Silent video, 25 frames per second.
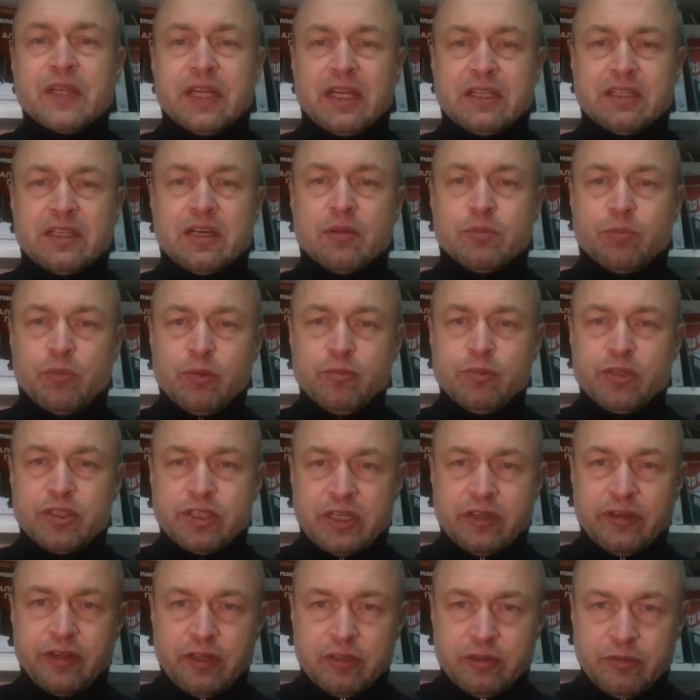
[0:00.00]
когда он,
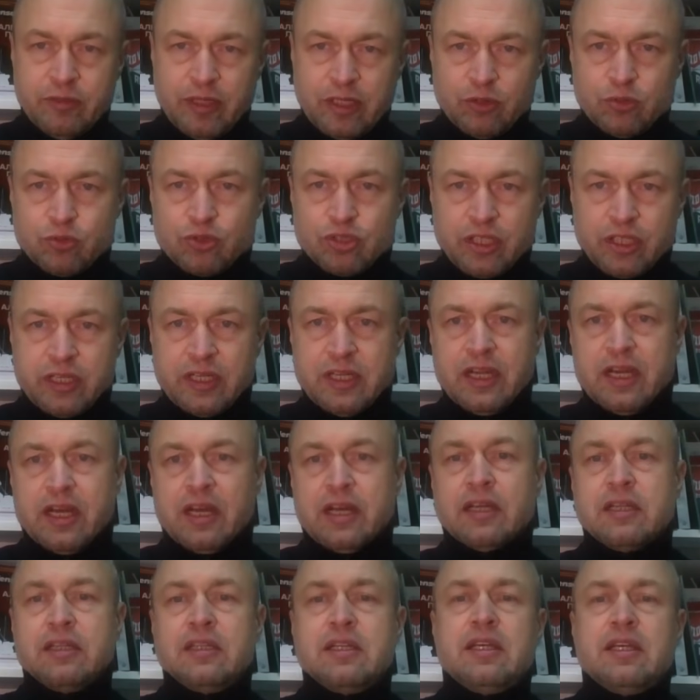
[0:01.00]
помните, говорил, мне нужно
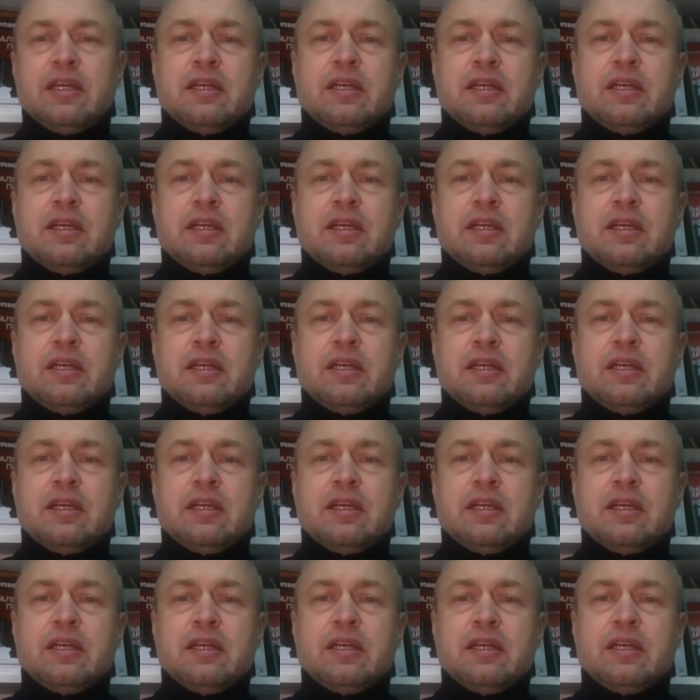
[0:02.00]
для